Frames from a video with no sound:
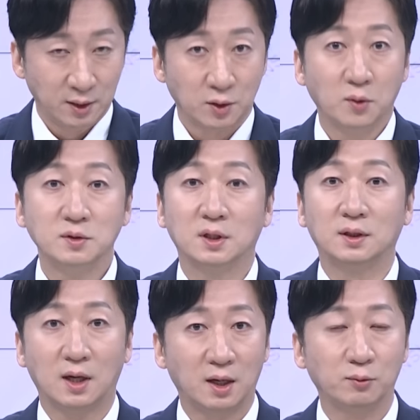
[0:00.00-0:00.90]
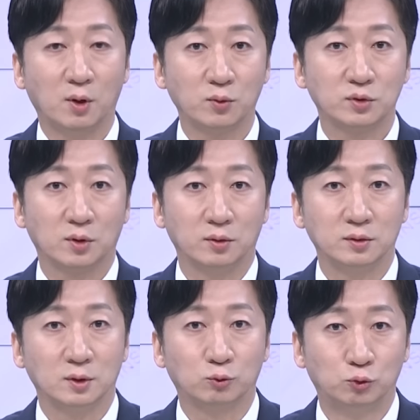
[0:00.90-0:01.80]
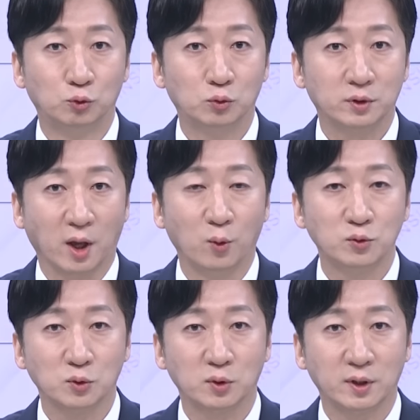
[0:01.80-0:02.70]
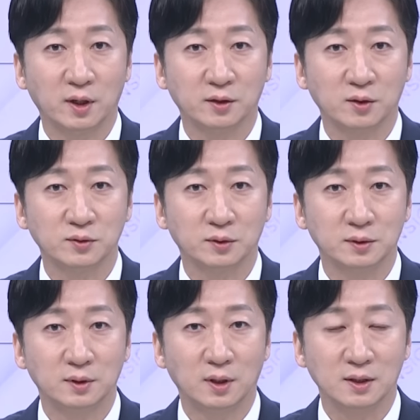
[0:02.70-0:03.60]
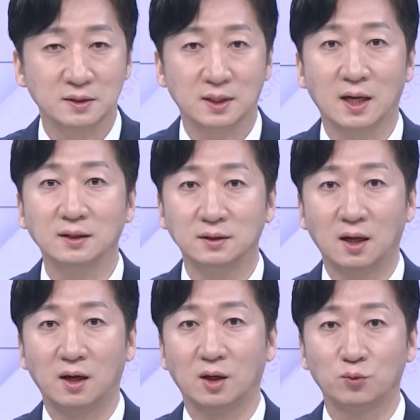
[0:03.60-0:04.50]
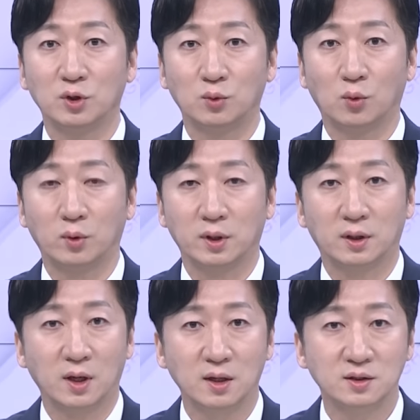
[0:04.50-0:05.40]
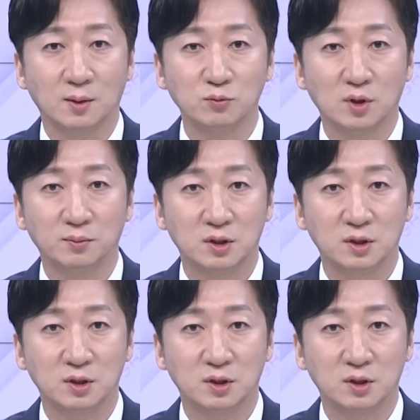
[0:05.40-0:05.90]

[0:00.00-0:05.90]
현재는 한화오션, 이제 구 대우조선해양이었었는데 상당하게 우리도 이 K 잠수함